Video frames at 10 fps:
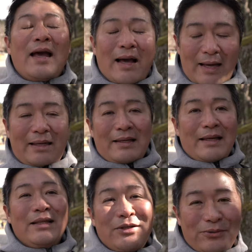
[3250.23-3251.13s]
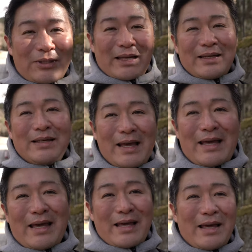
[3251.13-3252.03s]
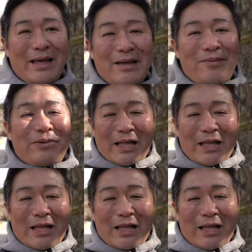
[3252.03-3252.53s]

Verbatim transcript: はいということで、えー、